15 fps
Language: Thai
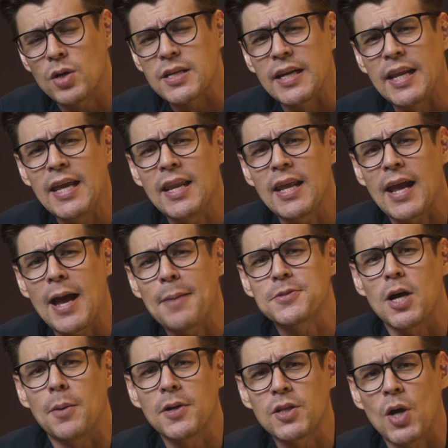นอกจากนี้นะครับ
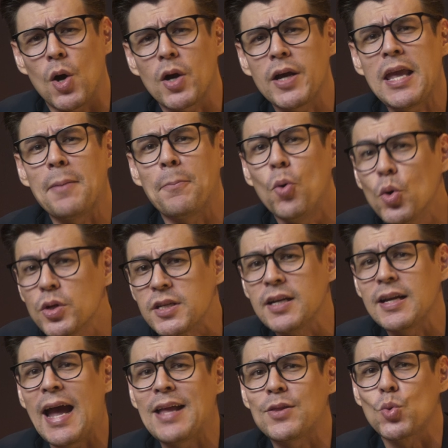สพทก็ยังพูดถึ
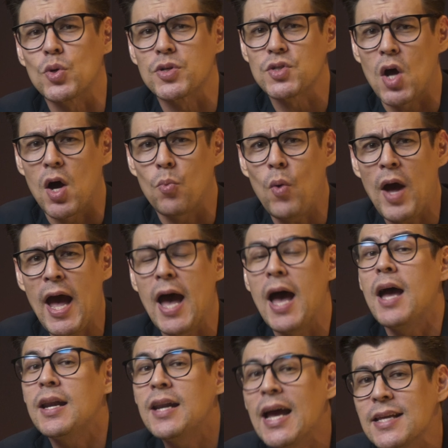งการตรวจสอบว่า
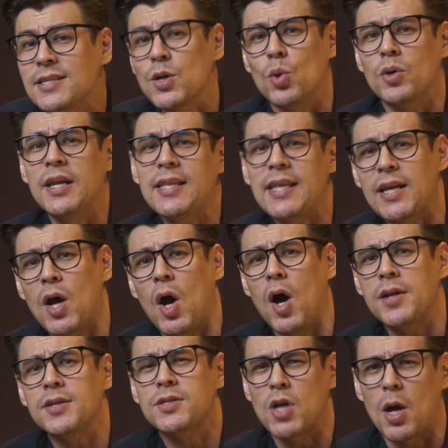ได้ส่งนิติก
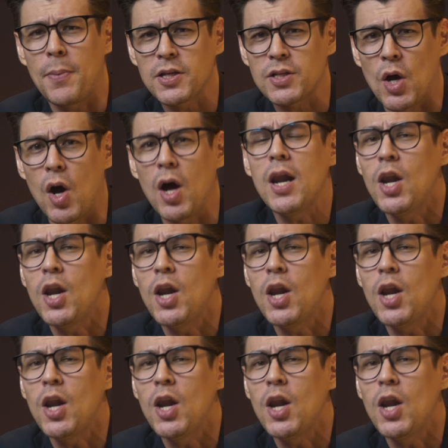ร สพท